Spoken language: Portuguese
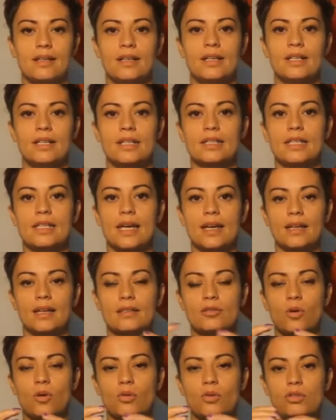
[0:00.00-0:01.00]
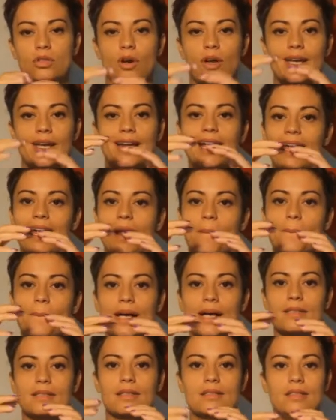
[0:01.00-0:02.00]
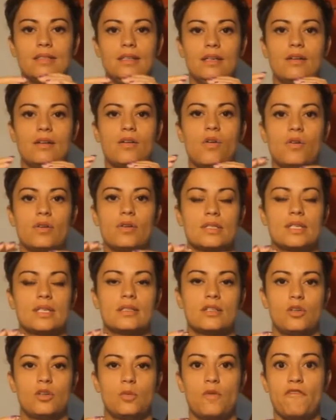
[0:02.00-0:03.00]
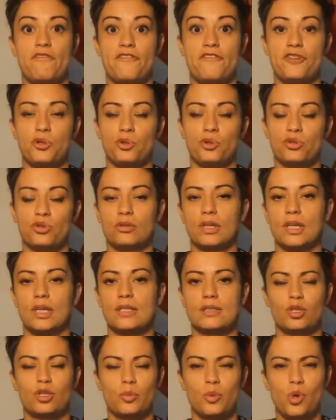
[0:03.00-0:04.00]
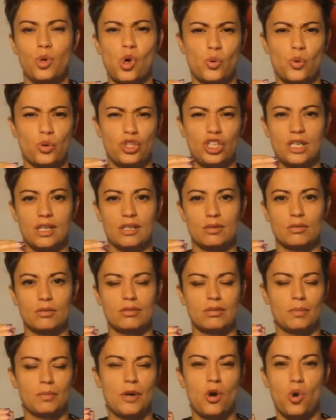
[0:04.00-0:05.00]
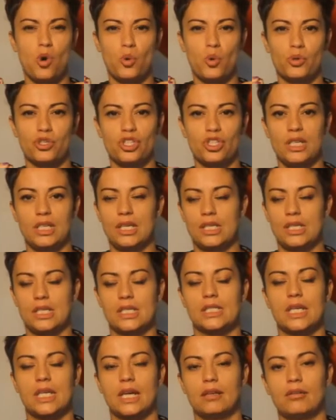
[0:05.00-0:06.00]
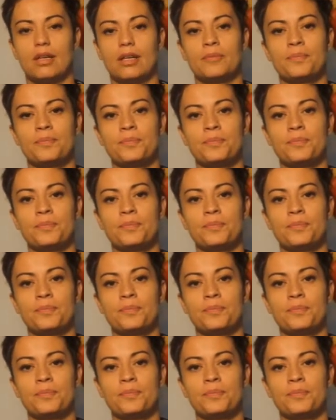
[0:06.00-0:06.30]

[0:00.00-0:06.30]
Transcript: E aí elas constroem carapaças silicosas, que chamam frústulas, tipo conchinhas, como se uma conchinha da célula.